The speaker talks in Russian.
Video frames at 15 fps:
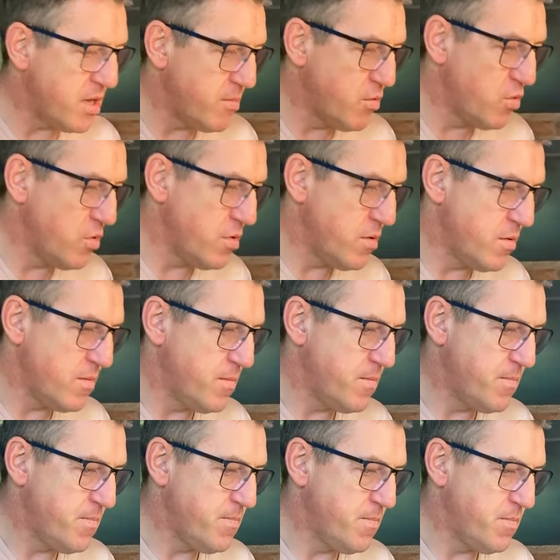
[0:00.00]
к одному.
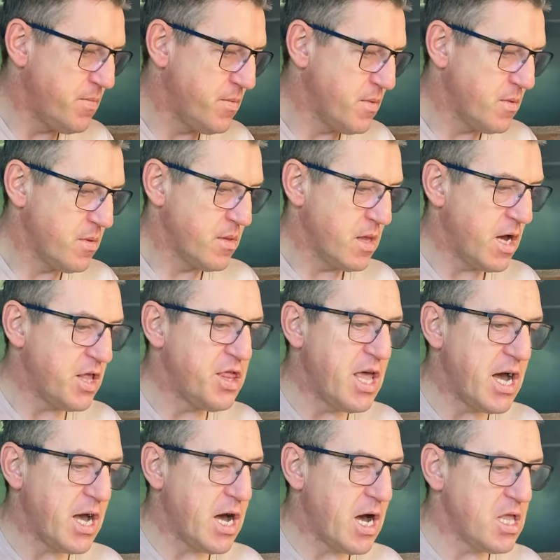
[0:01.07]

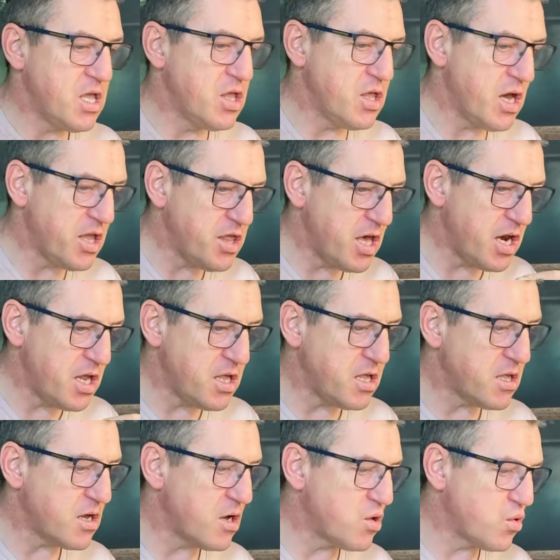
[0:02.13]
Одна, один, одна
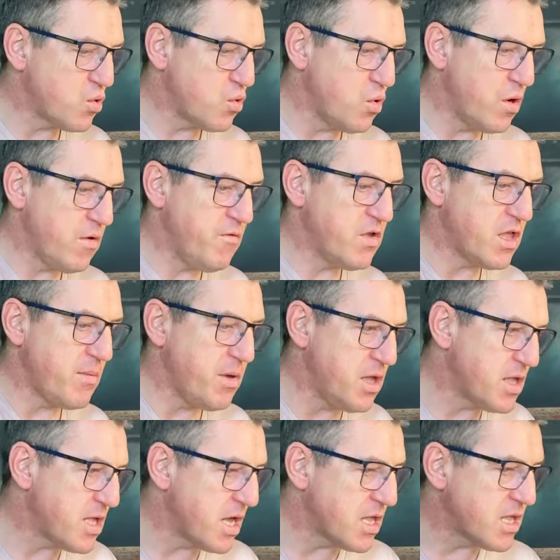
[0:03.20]
рисинка к другой.
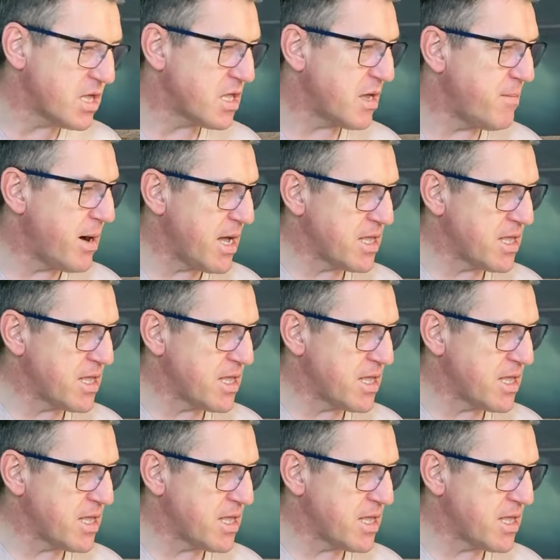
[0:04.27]
Витаминизация